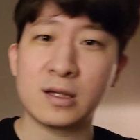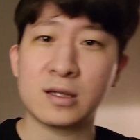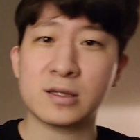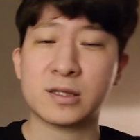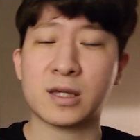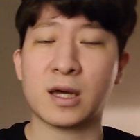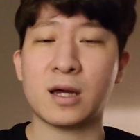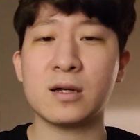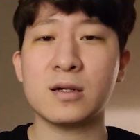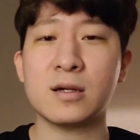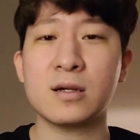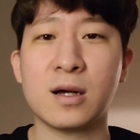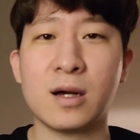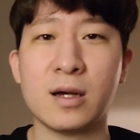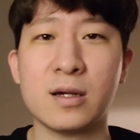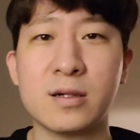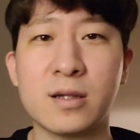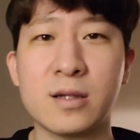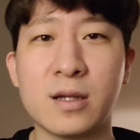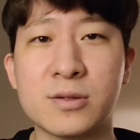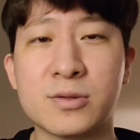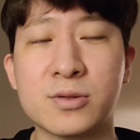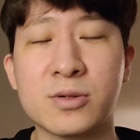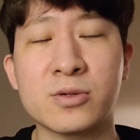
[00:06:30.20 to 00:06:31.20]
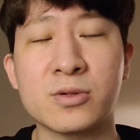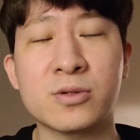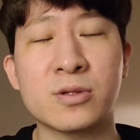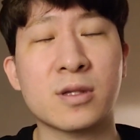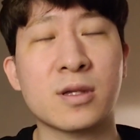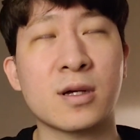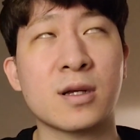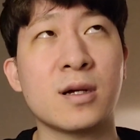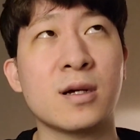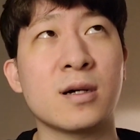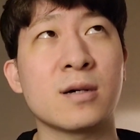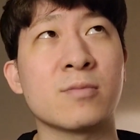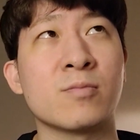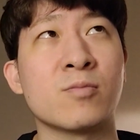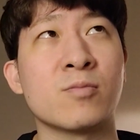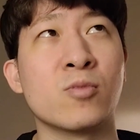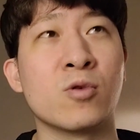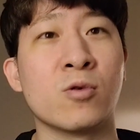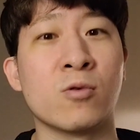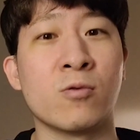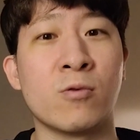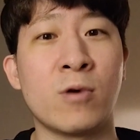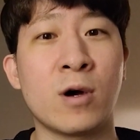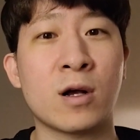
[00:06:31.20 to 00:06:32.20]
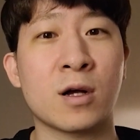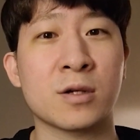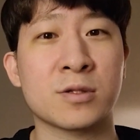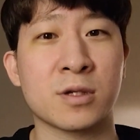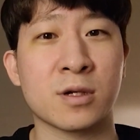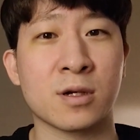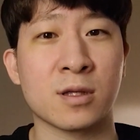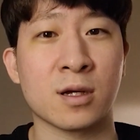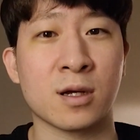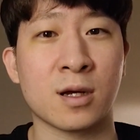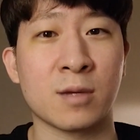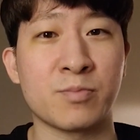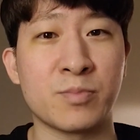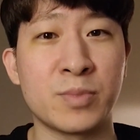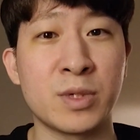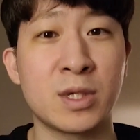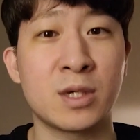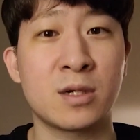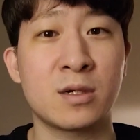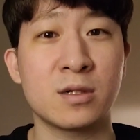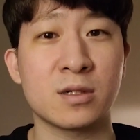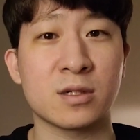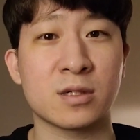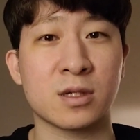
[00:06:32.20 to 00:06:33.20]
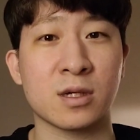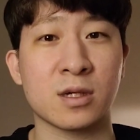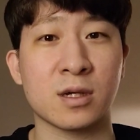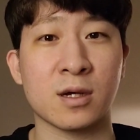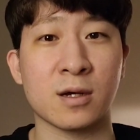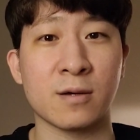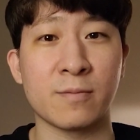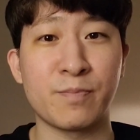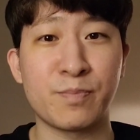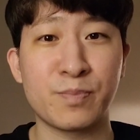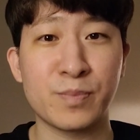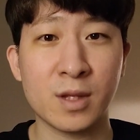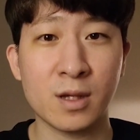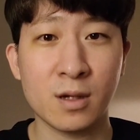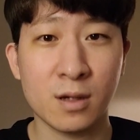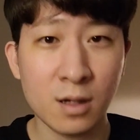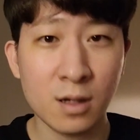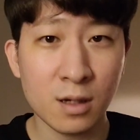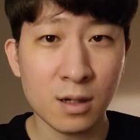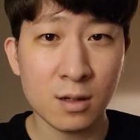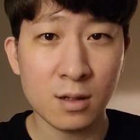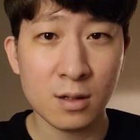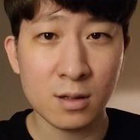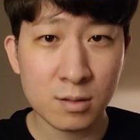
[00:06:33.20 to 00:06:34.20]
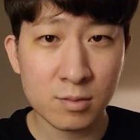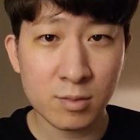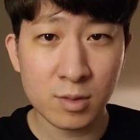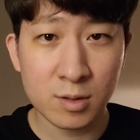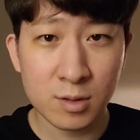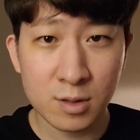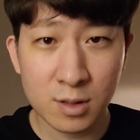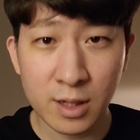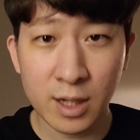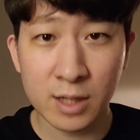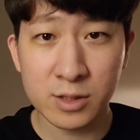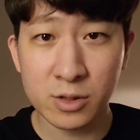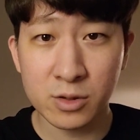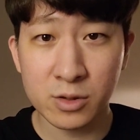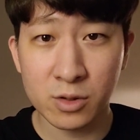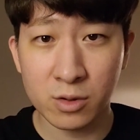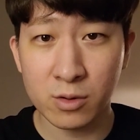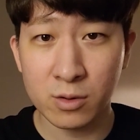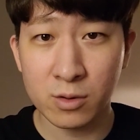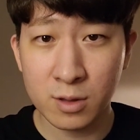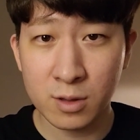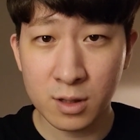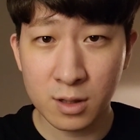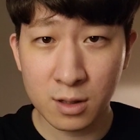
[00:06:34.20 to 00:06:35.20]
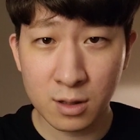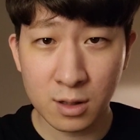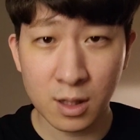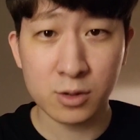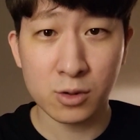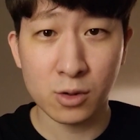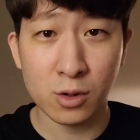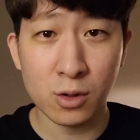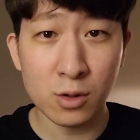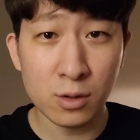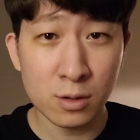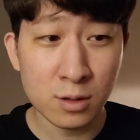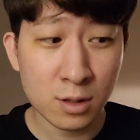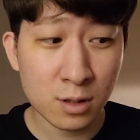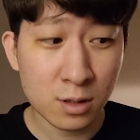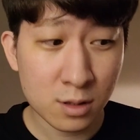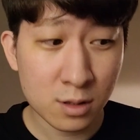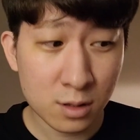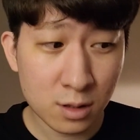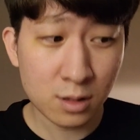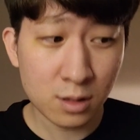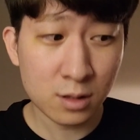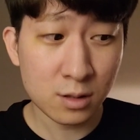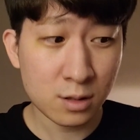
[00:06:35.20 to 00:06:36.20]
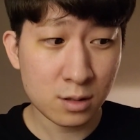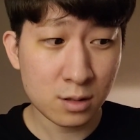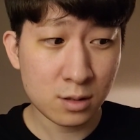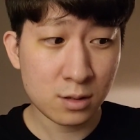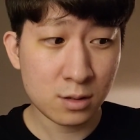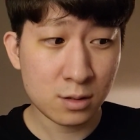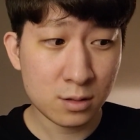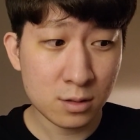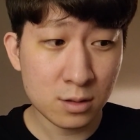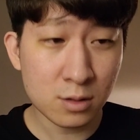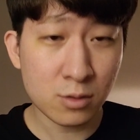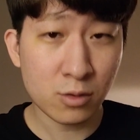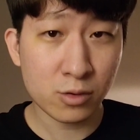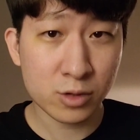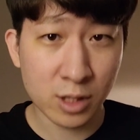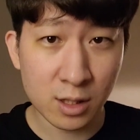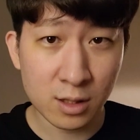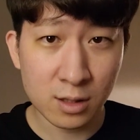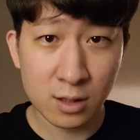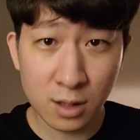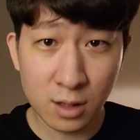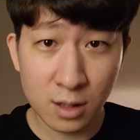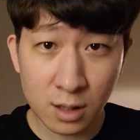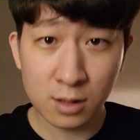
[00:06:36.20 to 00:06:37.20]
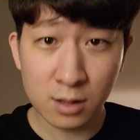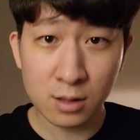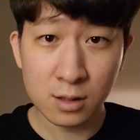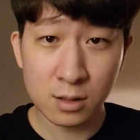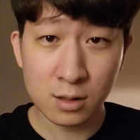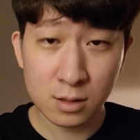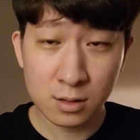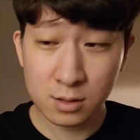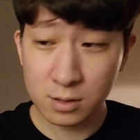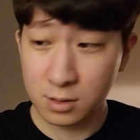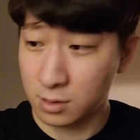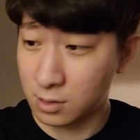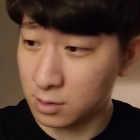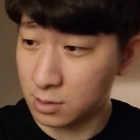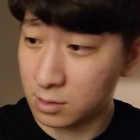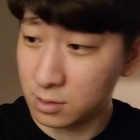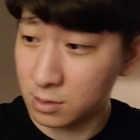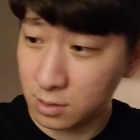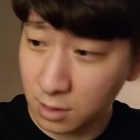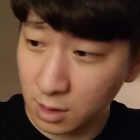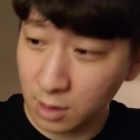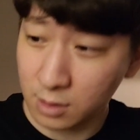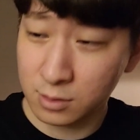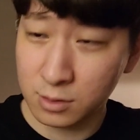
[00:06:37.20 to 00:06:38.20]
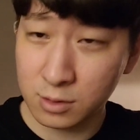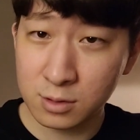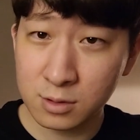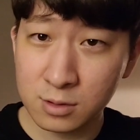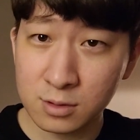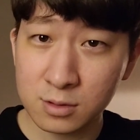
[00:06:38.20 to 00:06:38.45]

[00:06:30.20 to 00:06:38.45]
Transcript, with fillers: さんかいぐらいそう言ってたら、もう若さんがなんかびっくりして、え、レジェンド加藤え、うんこちゃんえ、え